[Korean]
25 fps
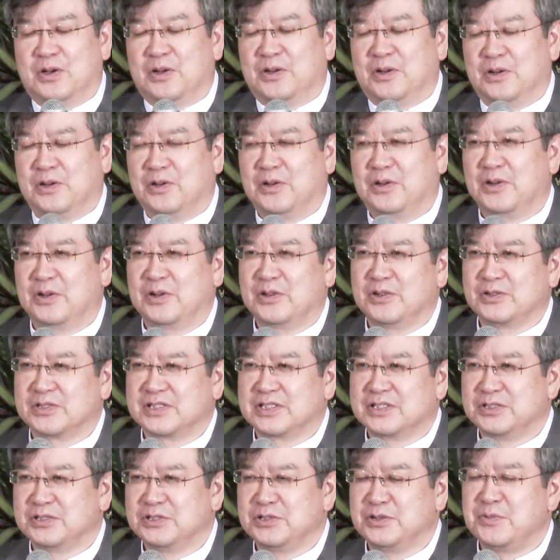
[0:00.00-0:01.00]
어,
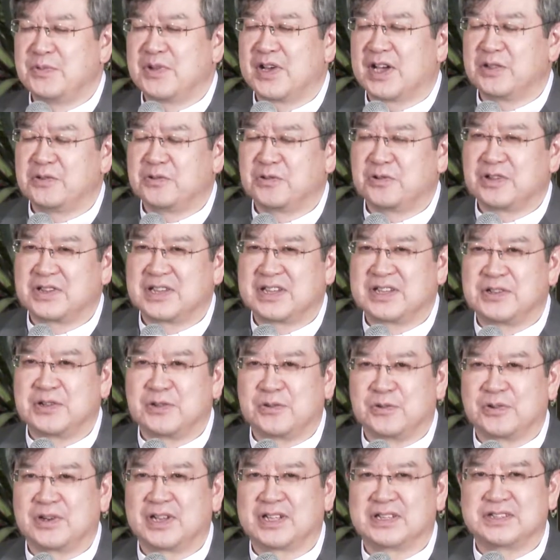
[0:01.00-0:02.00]
그 유명한 오라트리,
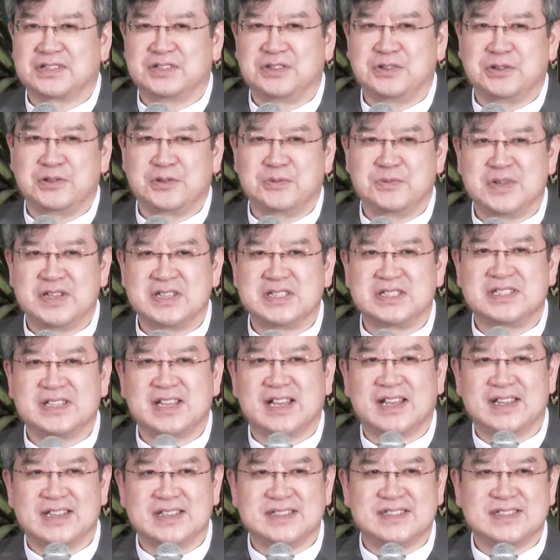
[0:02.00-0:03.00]
오라트리오
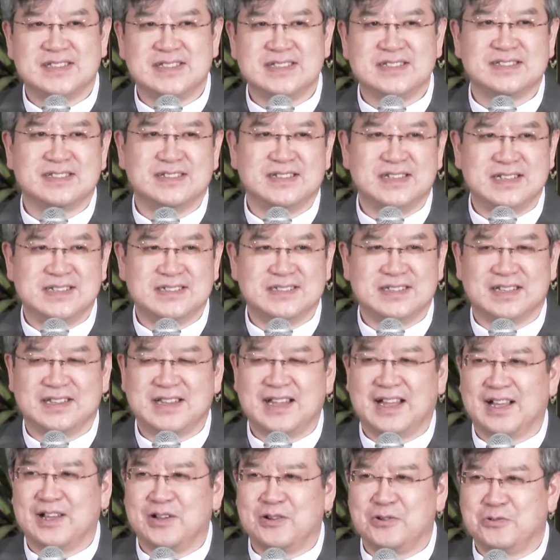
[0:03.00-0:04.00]
메시아의 시즌이 이제
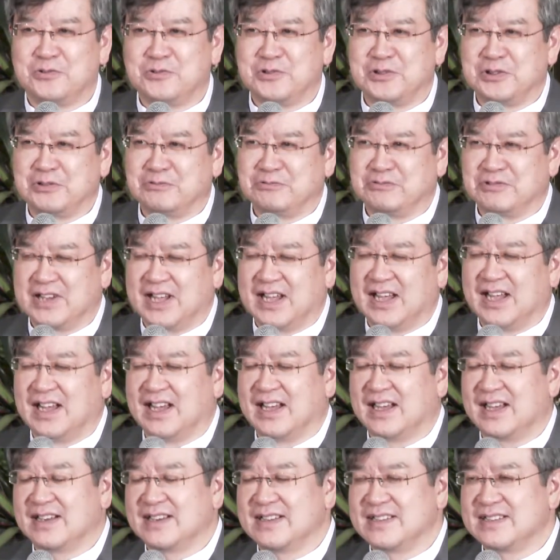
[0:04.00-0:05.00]
다가오고
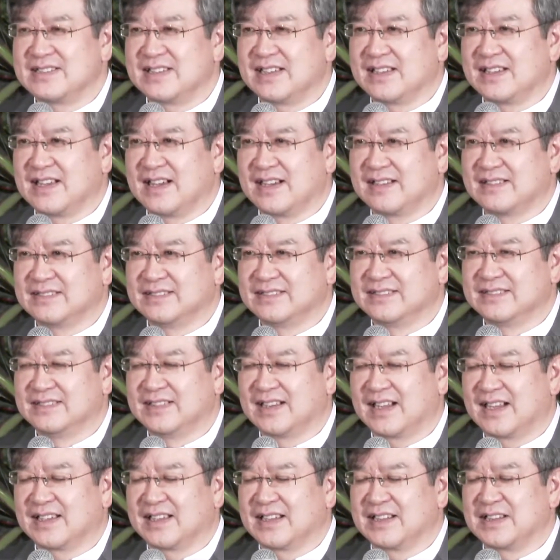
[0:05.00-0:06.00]
있구나 하는
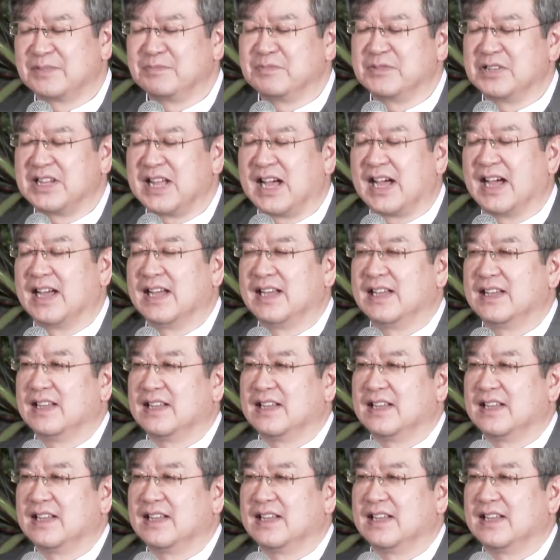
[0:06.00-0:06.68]
생각을 하게 됩니다.